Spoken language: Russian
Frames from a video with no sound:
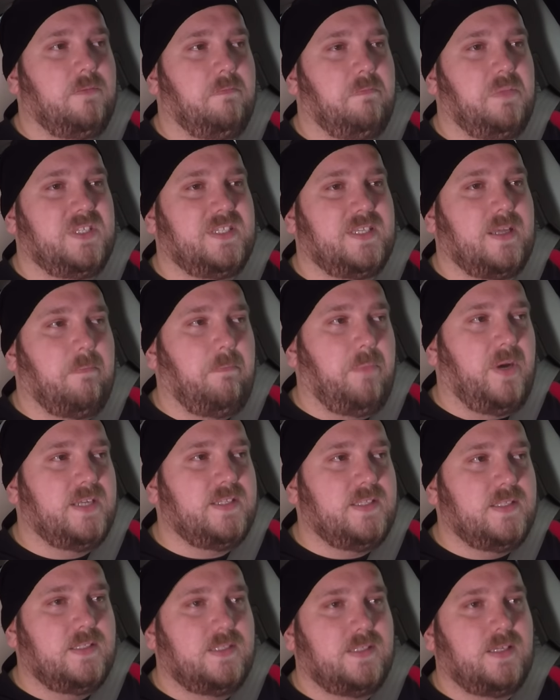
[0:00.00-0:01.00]

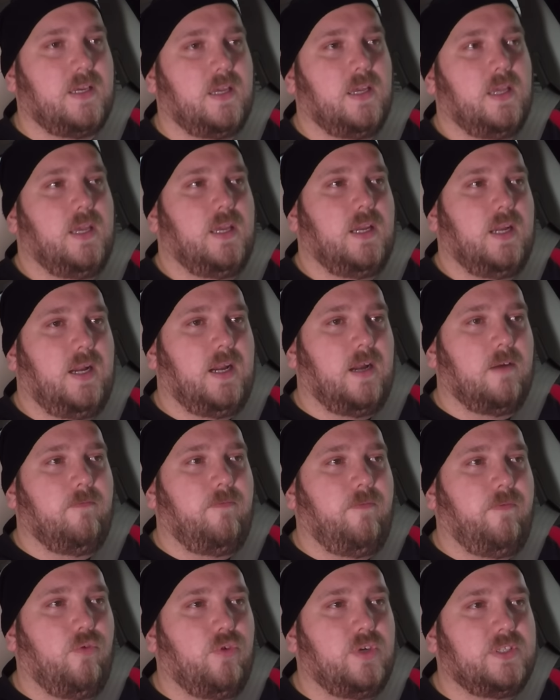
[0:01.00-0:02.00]
безопасности,
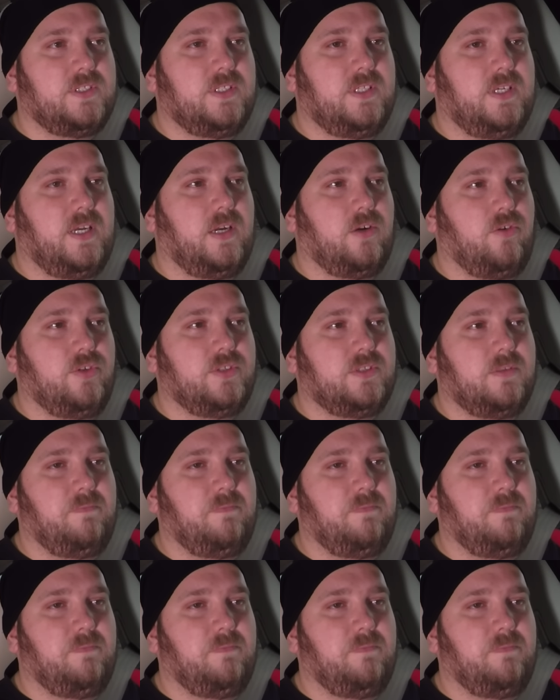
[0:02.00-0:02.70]
комфорта и какой-то